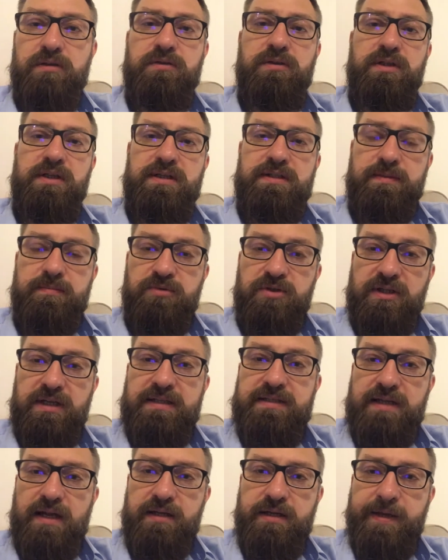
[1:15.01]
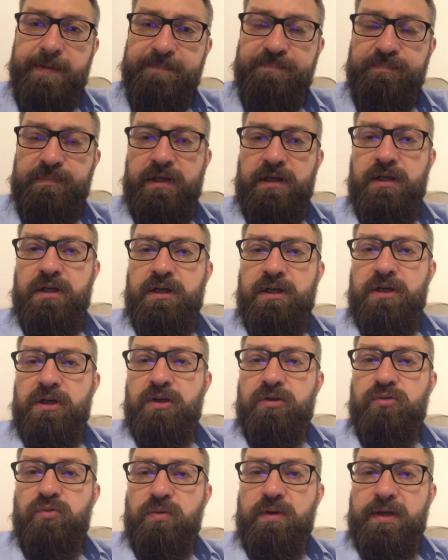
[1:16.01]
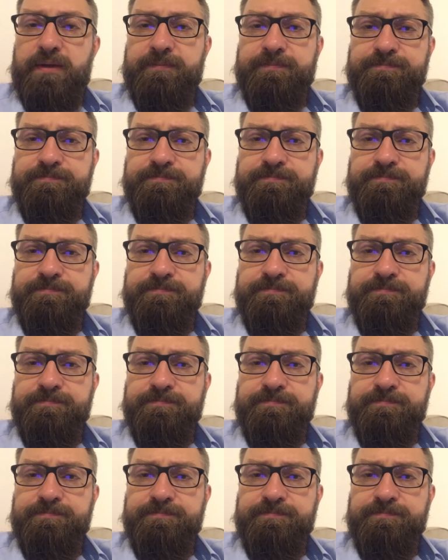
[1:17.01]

To jest przykazanie, które